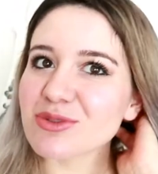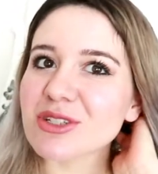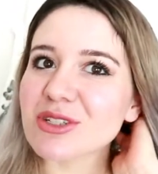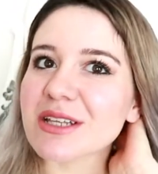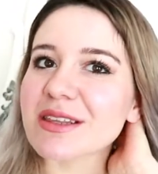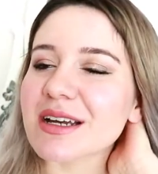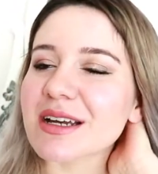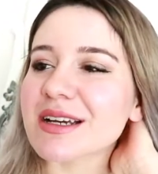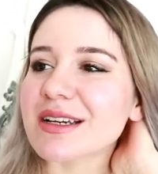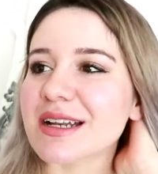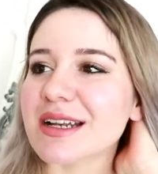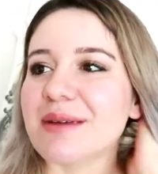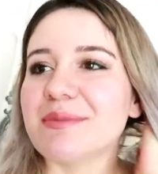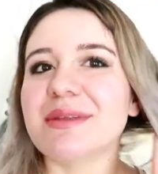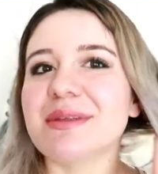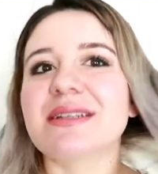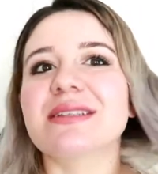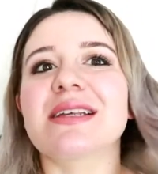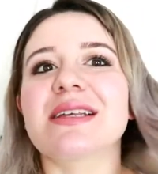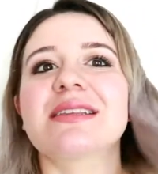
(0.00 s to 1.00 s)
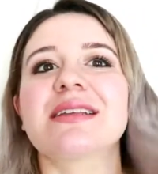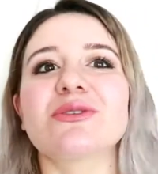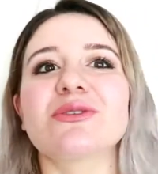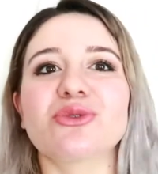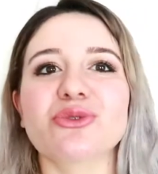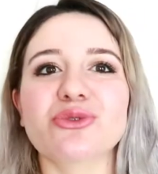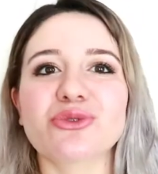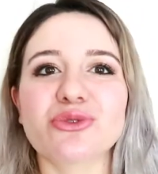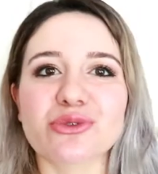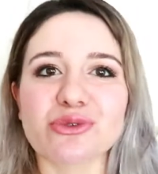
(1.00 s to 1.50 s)
bu çatak kremleri
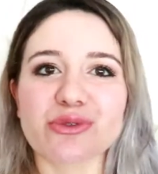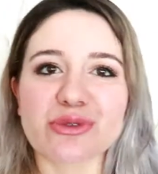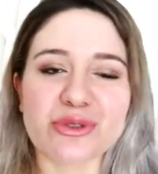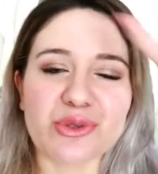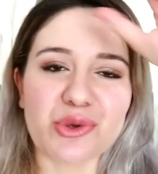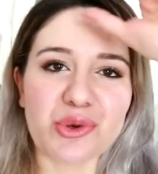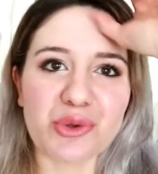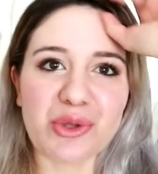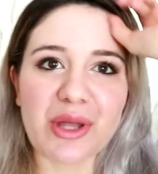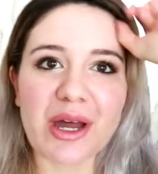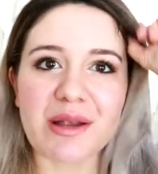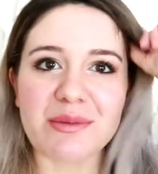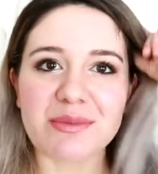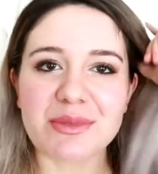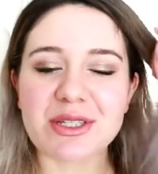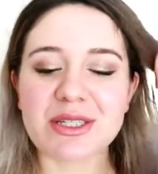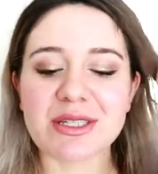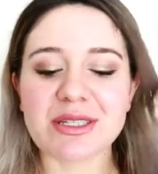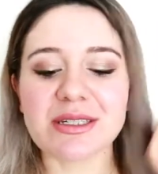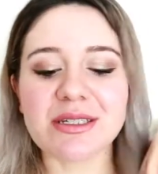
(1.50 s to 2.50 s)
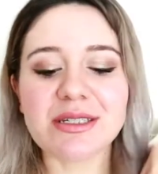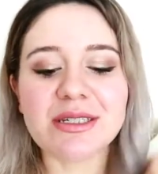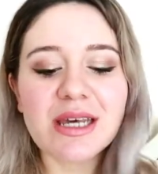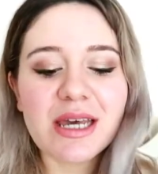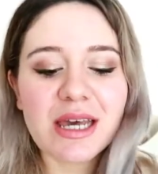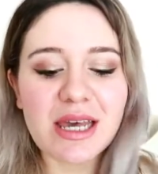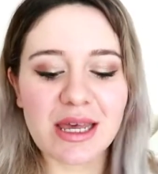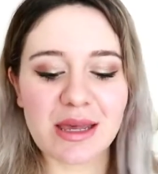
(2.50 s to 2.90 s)
zaten doktorunuz da önermiştir.